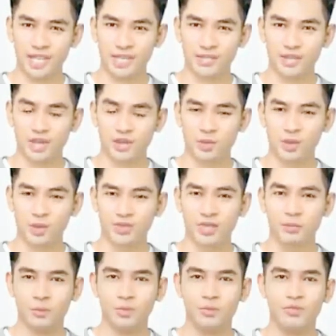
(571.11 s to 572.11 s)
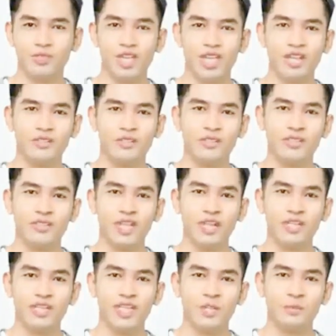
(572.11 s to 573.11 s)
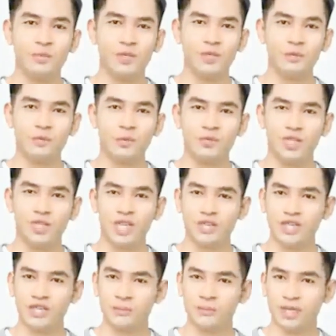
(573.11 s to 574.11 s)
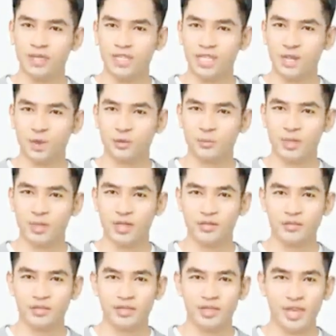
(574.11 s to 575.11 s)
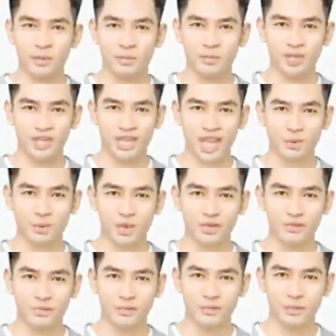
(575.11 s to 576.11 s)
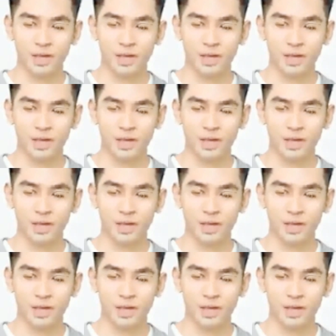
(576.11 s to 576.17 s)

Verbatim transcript: dan matanya berkedip-kedip dengan cahaya dingin yang dingin dan menakutkan,